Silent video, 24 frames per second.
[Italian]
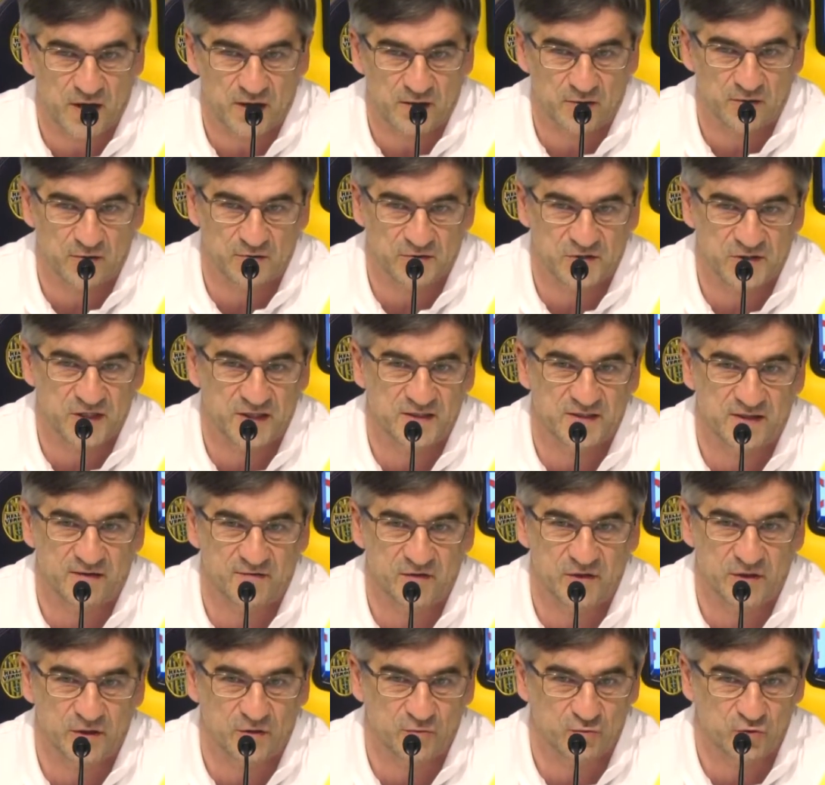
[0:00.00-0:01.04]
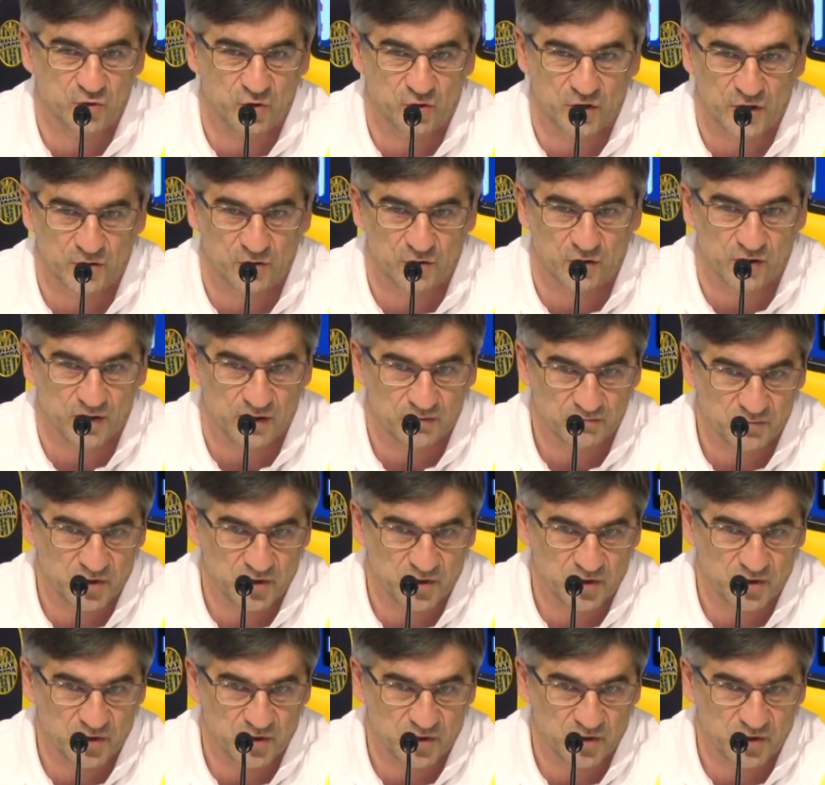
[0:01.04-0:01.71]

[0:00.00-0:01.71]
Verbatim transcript: anno senza vendere un giocatore,